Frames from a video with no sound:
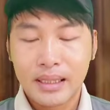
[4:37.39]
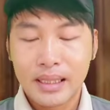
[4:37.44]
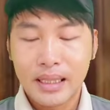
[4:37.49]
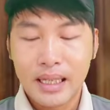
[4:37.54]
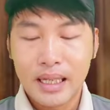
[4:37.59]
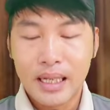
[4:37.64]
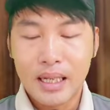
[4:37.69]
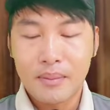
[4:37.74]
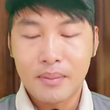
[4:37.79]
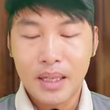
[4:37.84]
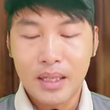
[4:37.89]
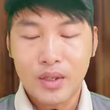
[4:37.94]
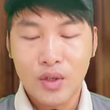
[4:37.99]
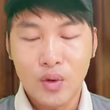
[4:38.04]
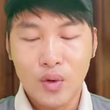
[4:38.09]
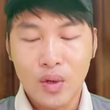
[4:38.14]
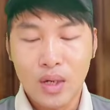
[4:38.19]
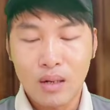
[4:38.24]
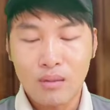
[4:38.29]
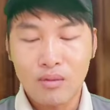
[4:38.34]
à, mặc
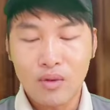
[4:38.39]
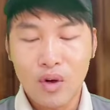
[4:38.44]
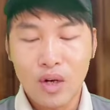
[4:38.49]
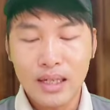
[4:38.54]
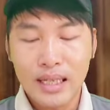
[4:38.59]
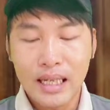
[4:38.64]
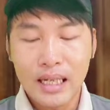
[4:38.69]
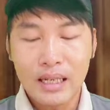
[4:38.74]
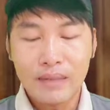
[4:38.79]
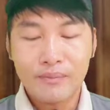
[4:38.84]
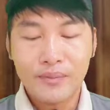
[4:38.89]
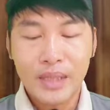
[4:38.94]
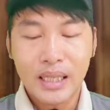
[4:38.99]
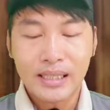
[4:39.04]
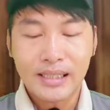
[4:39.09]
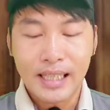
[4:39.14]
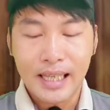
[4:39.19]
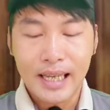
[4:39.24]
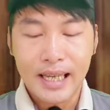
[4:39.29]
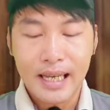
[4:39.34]
dù không có giấy phép lái
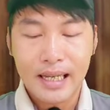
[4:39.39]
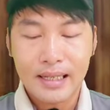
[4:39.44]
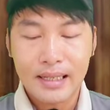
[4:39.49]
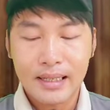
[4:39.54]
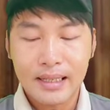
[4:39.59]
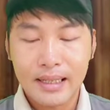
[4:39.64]
xe